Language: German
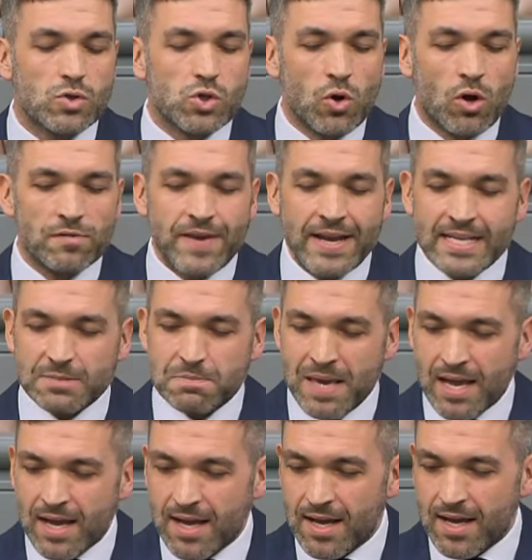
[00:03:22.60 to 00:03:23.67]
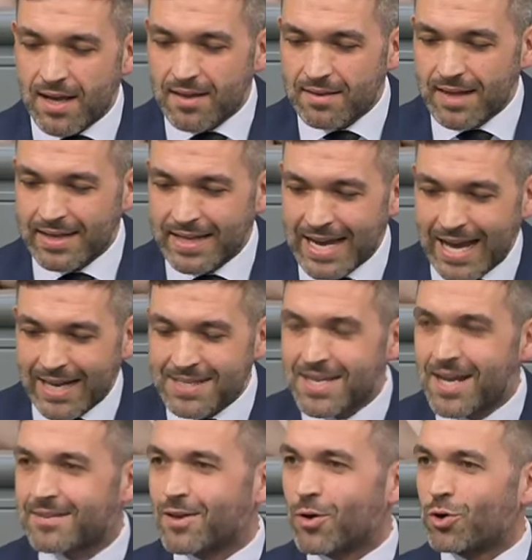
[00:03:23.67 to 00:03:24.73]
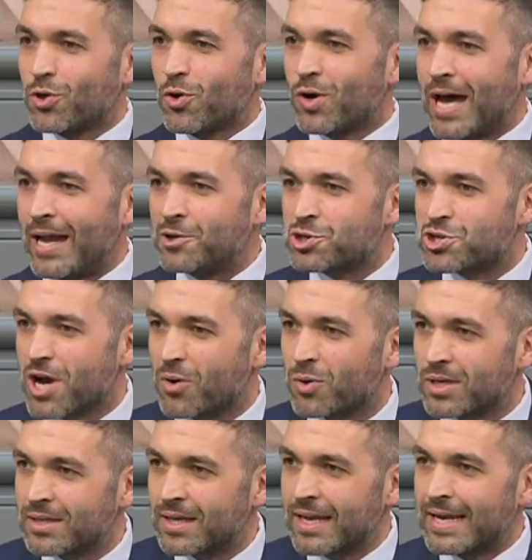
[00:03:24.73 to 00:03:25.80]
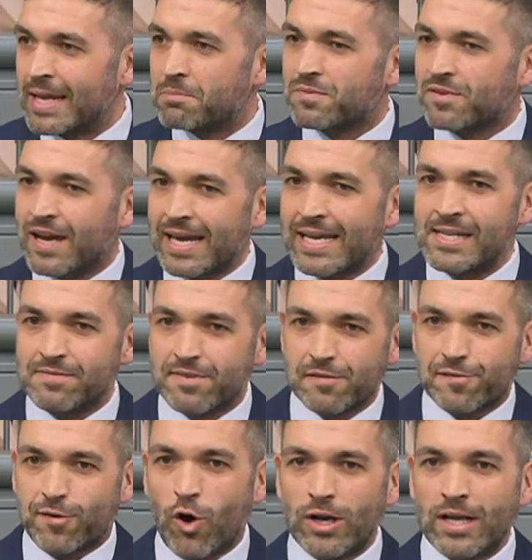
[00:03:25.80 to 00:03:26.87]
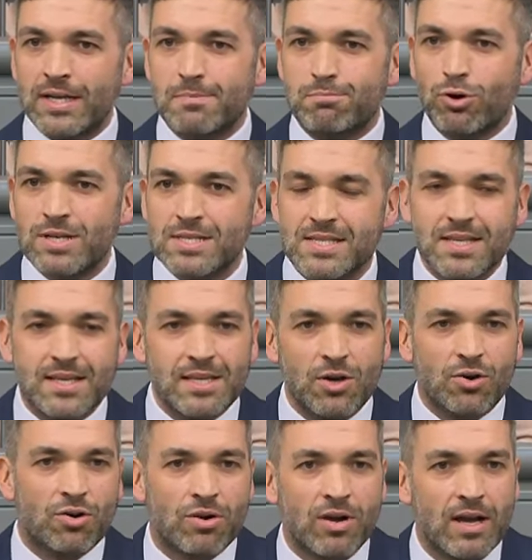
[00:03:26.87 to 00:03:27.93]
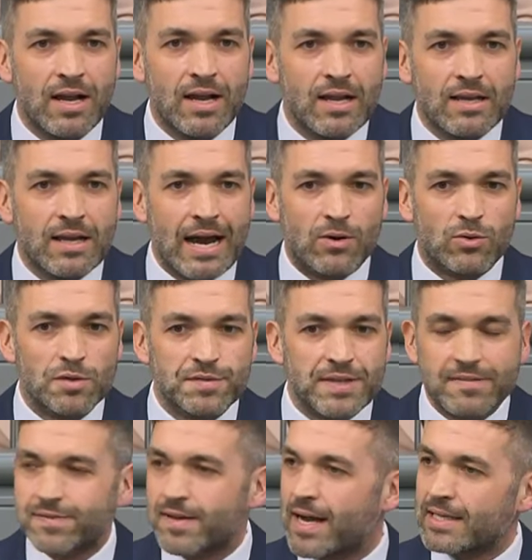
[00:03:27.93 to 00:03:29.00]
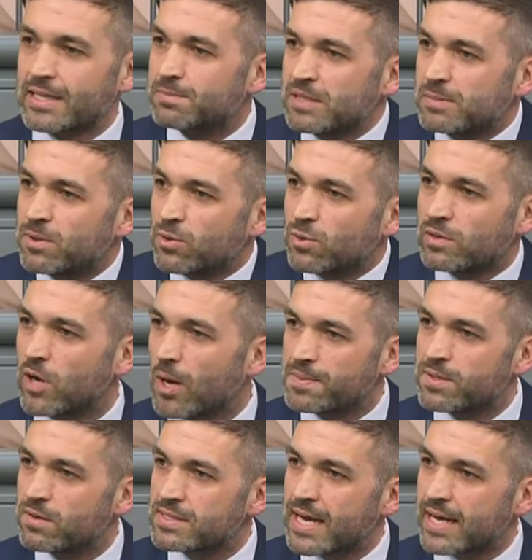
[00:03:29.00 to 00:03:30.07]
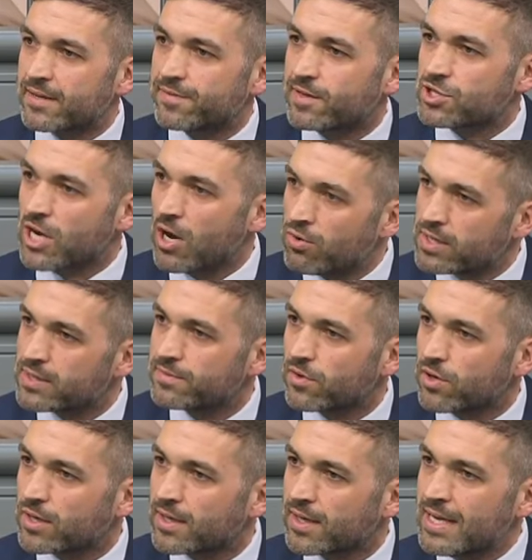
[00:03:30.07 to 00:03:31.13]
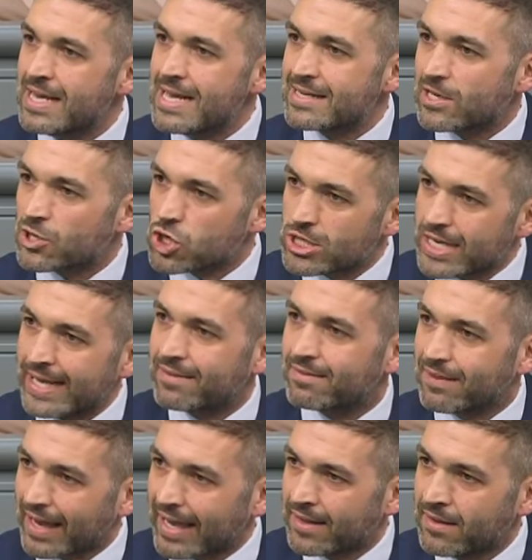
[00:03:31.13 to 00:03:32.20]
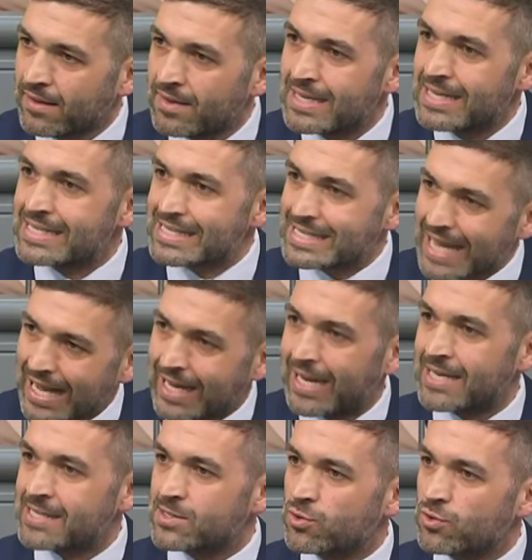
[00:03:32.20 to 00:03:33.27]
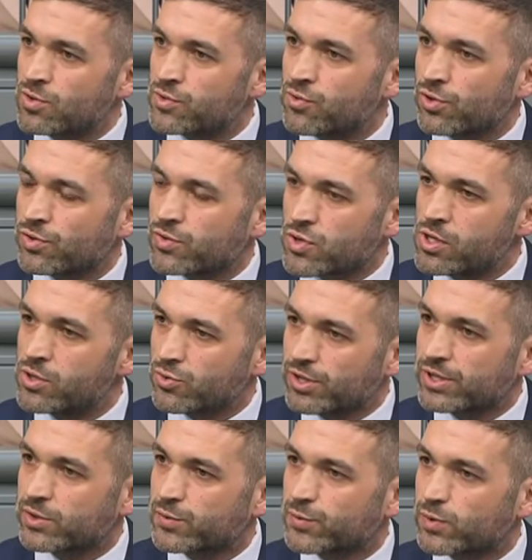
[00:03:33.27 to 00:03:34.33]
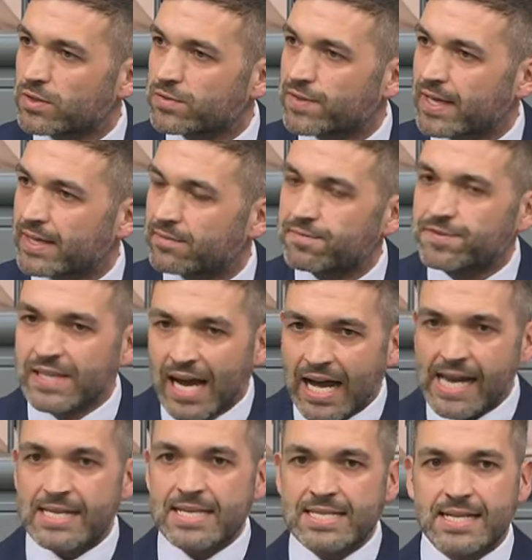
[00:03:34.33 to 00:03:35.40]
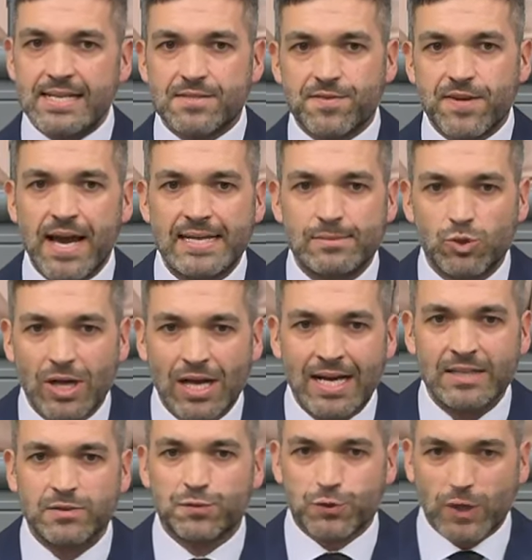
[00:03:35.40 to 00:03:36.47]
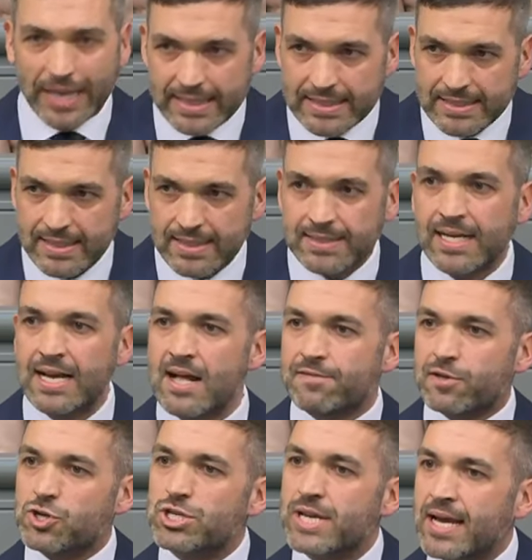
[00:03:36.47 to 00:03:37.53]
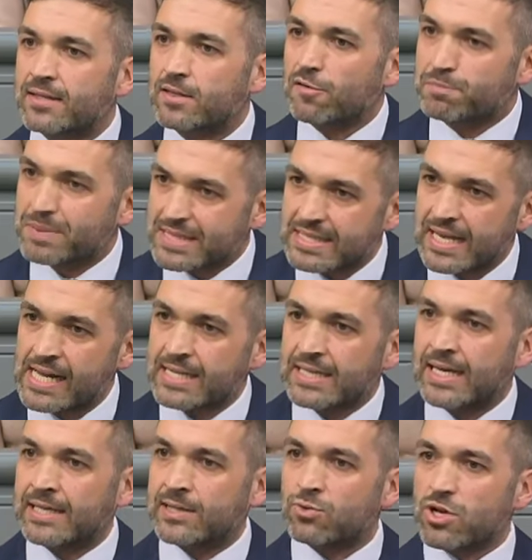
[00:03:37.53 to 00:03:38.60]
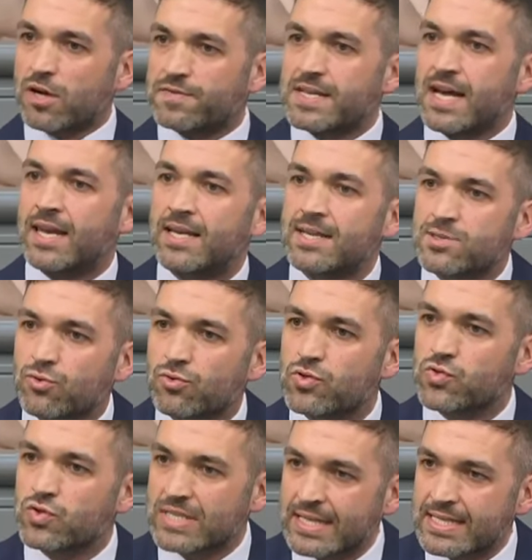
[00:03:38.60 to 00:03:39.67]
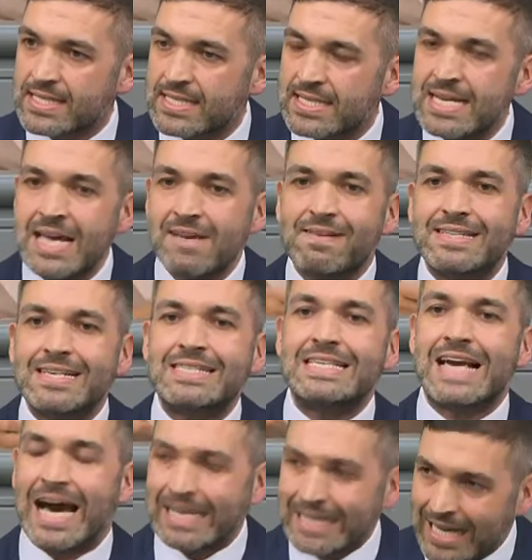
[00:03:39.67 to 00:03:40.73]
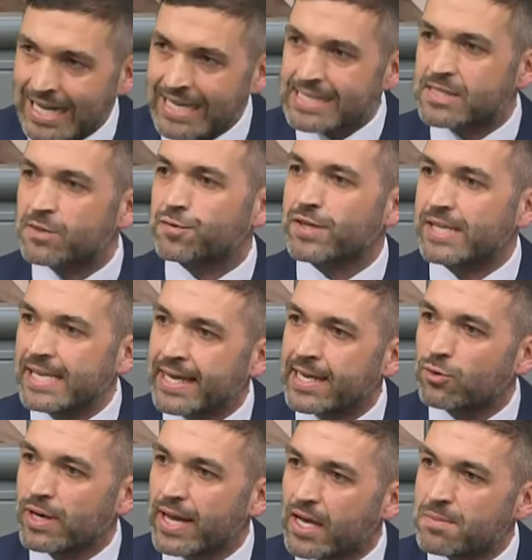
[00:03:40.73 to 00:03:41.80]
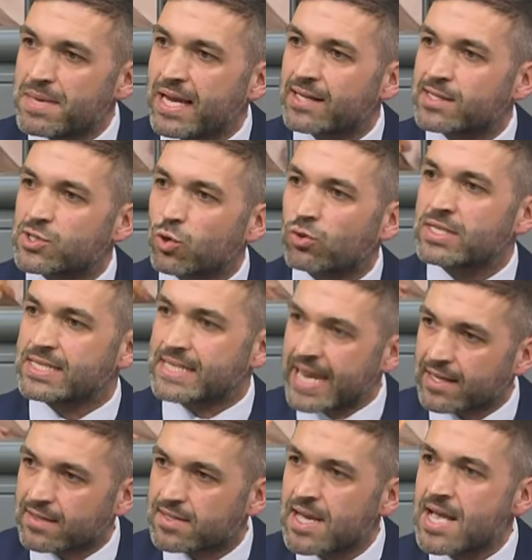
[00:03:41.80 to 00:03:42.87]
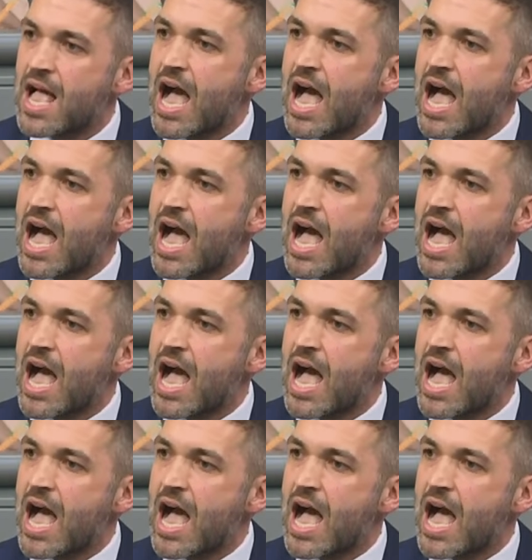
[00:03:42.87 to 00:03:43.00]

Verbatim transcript: So, und wenn ich mir äh, dann den Antrag der Union anschaue, in dem Teil, wir fordern die Bundesregierung äh, auf, dann frage ich mich mitunter, ob sie uns eigentlich verschaukeln wollen. Da steht drin, Sachleistungen sollen durchgeführt werden. Wir halten es als Freie Demokraten für richtig, verstärkt auf Bezahlkarten und auf Sachleistungen zu setzen, weil das die Anreize für irreguläre Migration sinkt.